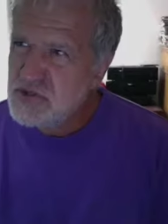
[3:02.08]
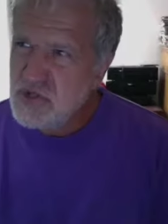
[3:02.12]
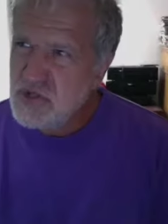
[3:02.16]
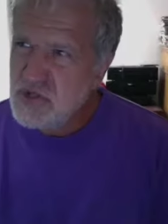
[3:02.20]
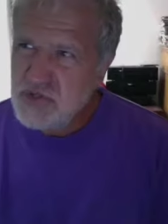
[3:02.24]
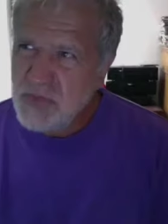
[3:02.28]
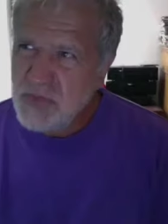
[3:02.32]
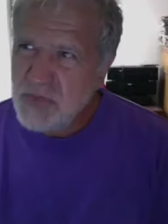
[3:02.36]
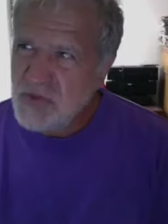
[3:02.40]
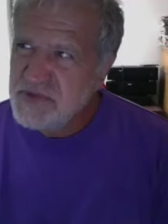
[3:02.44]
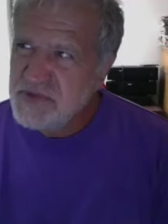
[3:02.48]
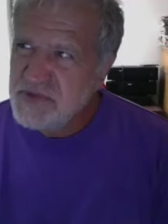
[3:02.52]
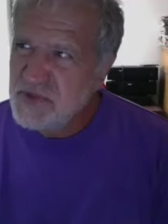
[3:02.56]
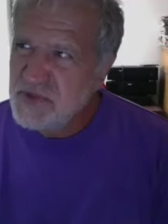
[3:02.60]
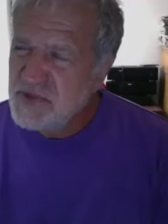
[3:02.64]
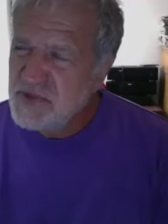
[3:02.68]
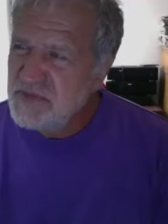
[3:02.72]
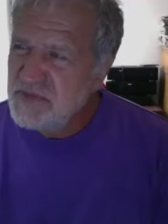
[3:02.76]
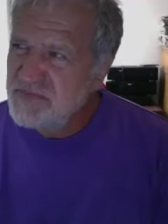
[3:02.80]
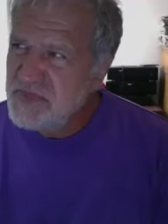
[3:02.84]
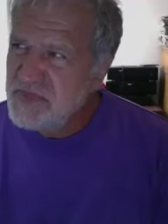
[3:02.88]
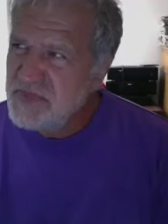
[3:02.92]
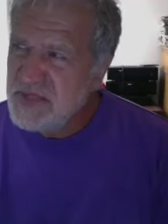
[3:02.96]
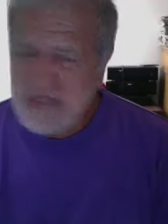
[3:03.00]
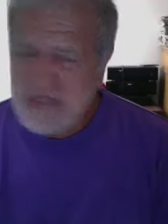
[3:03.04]
pense
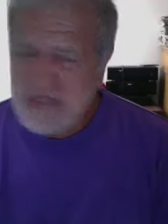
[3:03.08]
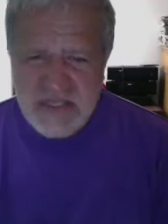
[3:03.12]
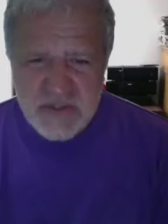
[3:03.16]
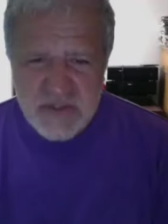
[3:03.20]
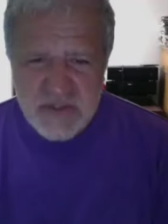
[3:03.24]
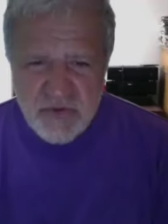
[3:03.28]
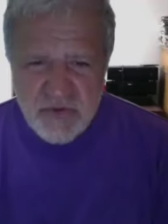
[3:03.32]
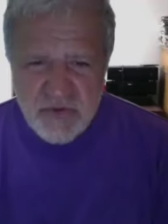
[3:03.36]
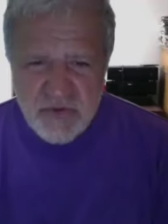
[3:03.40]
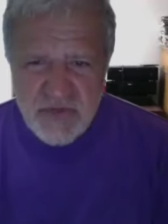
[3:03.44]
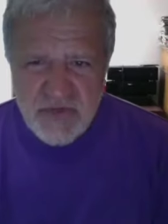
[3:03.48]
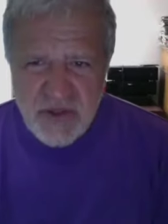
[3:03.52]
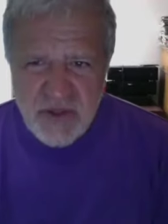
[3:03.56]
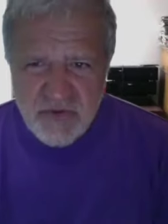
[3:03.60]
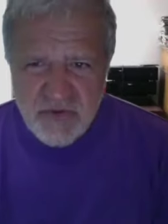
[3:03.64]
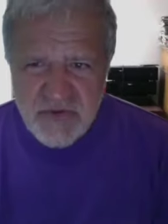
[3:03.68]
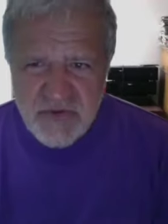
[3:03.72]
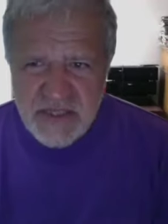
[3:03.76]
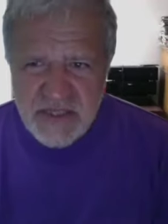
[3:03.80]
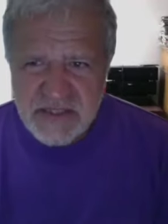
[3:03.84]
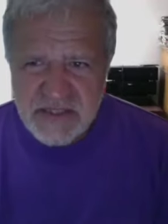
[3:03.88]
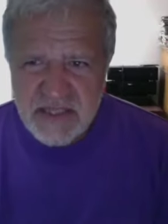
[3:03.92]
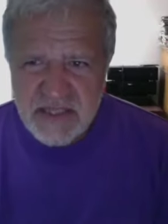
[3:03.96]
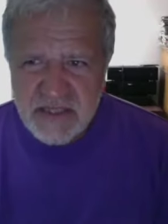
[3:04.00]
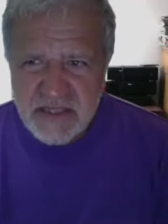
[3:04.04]
qu'il suffit en fait
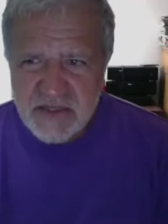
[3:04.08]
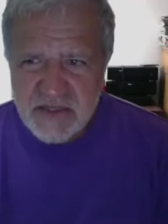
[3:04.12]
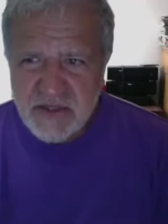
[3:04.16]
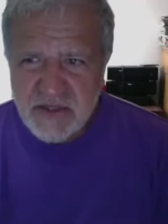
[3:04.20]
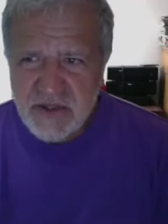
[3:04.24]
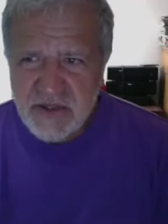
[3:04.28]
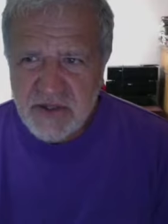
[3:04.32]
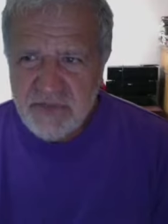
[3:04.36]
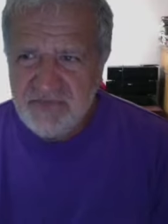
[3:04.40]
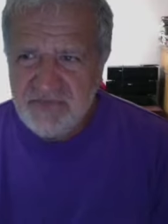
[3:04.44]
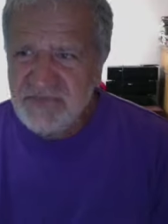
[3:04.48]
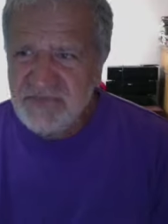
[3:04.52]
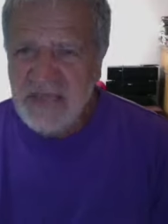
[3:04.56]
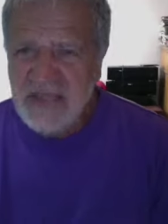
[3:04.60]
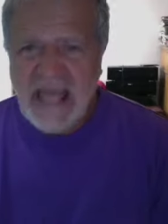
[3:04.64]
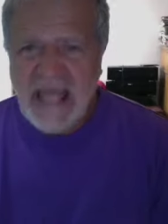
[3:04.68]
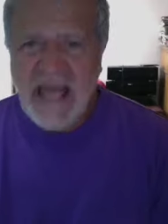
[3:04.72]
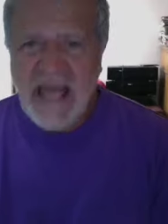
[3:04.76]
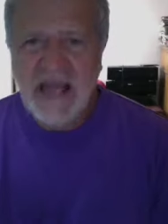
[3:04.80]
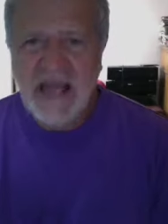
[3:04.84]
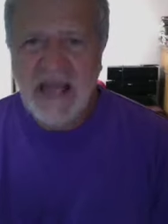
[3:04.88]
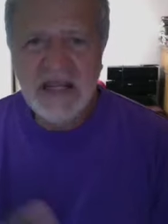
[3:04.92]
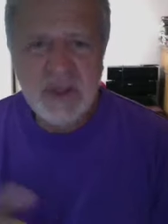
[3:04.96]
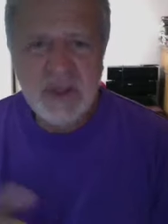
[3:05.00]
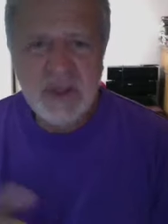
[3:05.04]
d'être à
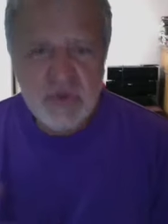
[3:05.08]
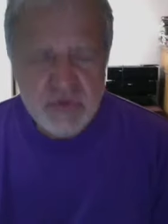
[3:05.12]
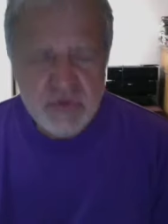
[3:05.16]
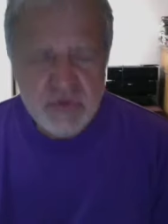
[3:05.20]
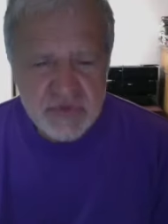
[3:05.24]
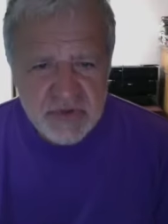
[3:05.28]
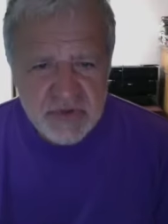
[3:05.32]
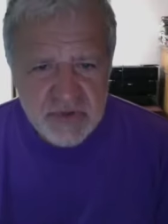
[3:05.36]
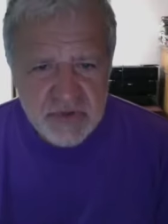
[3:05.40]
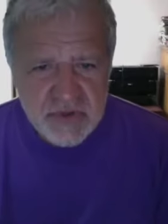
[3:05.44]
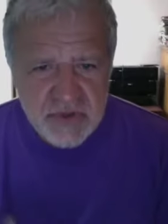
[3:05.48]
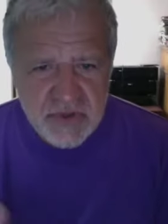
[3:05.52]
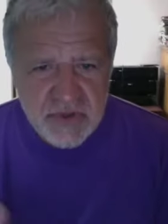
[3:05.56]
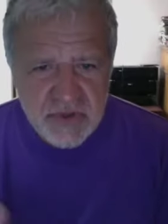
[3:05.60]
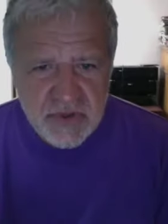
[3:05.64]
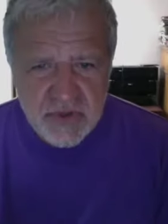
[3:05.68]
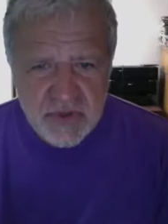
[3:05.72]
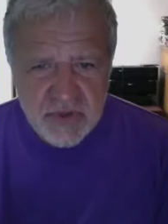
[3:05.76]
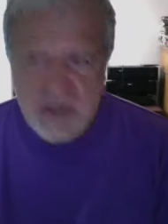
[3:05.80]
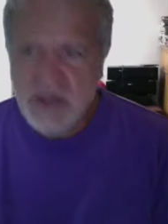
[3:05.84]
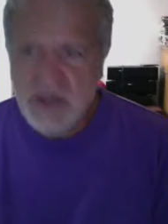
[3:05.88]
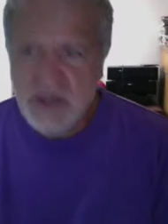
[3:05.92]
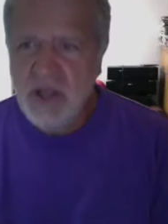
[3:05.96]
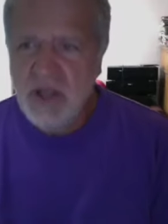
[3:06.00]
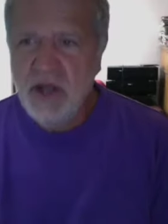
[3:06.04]
l'écoute
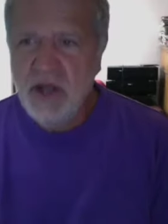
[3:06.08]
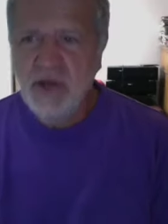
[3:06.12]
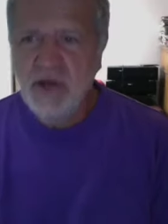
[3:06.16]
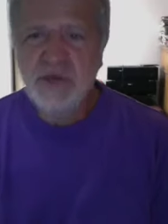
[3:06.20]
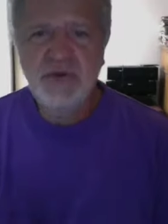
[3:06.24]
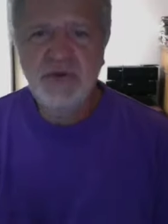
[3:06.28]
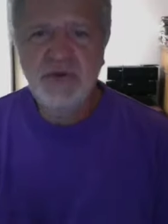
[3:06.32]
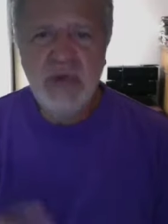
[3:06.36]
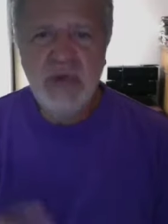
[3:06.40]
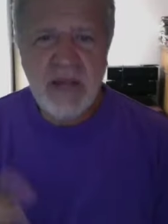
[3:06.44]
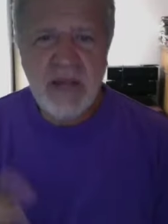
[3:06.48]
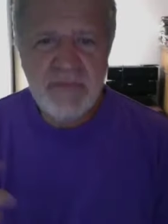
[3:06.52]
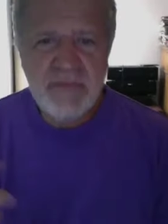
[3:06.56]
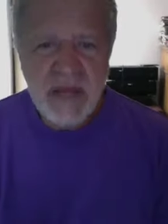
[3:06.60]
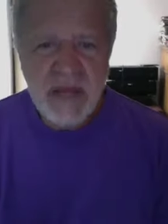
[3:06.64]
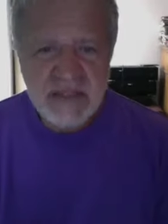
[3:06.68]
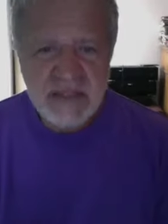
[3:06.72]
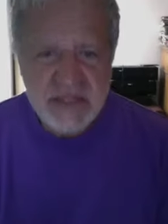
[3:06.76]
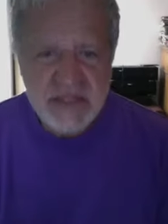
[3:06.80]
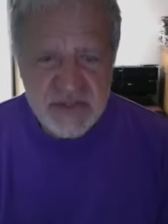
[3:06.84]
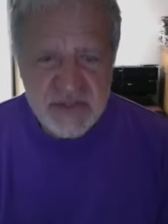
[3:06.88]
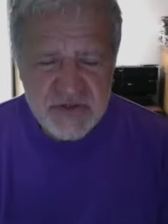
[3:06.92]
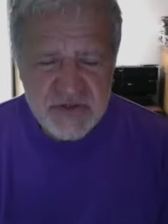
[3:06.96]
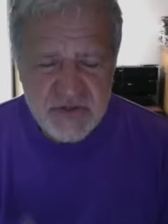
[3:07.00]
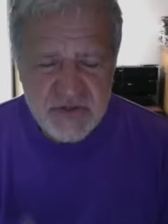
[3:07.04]
de la
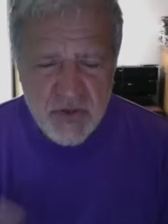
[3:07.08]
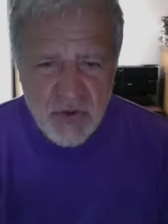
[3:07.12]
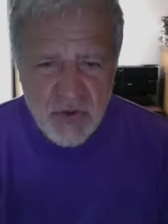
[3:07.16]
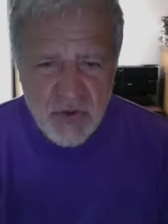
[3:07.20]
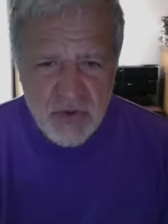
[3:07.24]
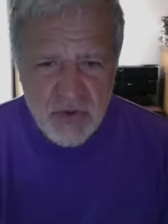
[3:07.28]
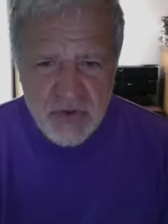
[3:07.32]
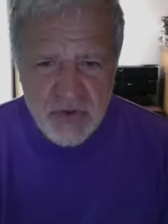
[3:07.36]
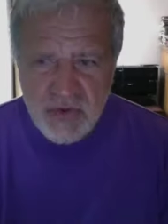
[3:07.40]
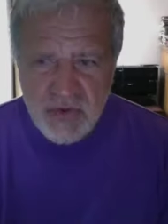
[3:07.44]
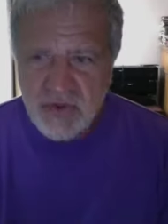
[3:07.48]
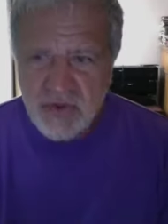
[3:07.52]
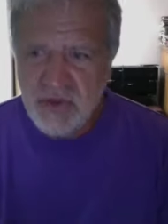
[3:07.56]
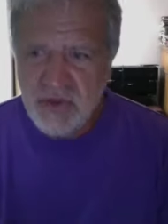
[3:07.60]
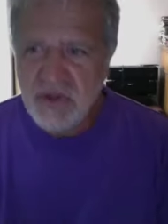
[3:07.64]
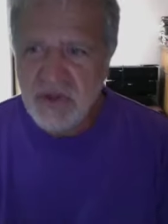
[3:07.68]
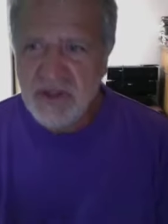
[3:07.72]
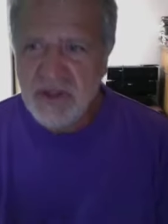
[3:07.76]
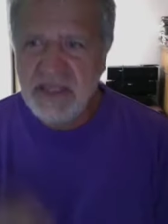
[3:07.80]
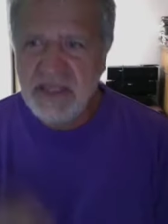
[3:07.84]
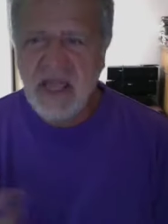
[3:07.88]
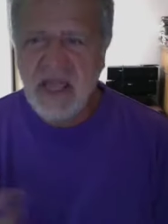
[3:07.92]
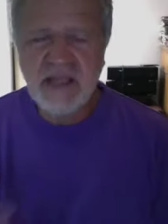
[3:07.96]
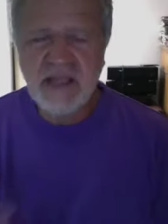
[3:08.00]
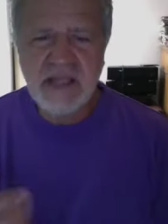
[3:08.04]
partition
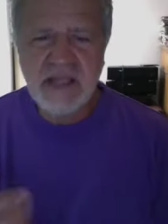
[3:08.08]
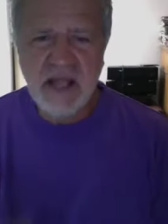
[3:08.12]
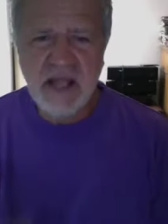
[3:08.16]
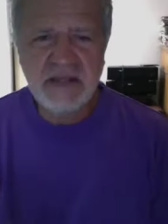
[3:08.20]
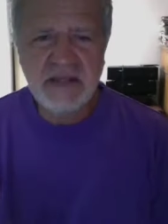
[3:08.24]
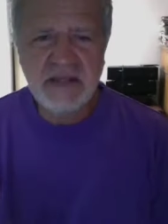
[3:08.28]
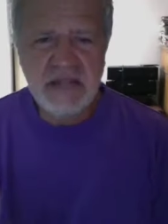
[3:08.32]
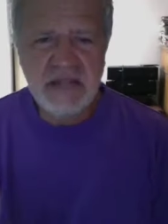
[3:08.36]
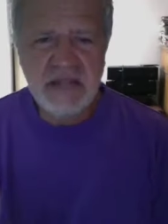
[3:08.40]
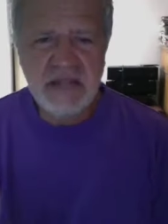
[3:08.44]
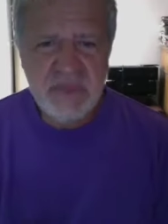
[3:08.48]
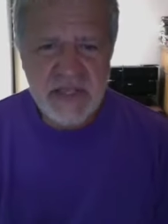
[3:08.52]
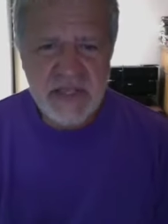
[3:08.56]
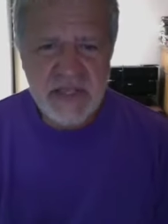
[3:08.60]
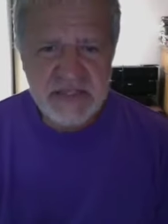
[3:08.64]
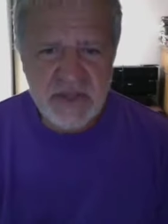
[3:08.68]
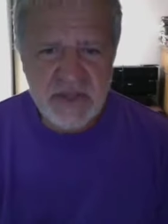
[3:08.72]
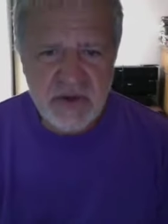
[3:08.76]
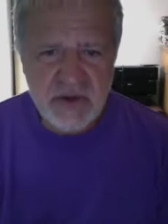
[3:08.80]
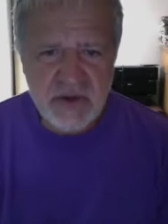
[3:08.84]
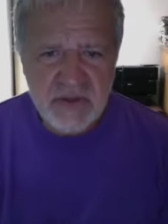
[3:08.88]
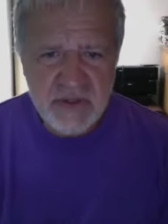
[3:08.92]
qu'incarnent les patients.